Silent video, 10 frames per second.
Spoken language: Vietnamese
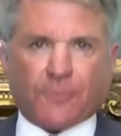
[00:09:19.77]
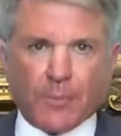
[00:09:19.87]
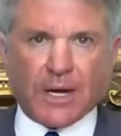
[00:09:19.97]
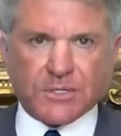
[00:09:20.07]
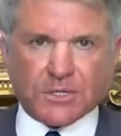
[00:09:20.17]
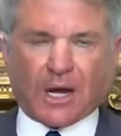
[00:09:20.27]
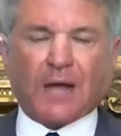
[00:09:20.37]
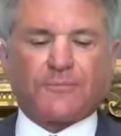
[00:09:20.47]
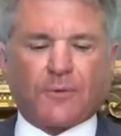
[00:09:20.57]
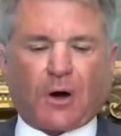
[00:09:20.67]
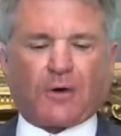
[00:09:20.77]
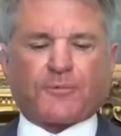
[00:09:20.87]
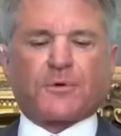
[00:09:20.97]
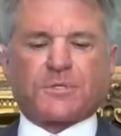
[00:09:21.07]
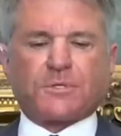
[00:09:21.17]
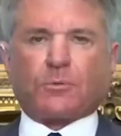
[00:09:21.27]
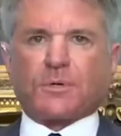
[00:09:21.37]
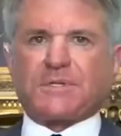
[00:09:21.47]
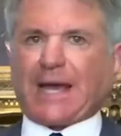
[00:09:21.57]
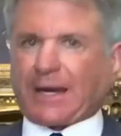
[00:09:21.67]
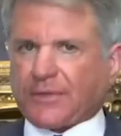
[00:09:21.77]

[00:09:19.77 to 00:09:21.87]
chúng ta có Afghanistan,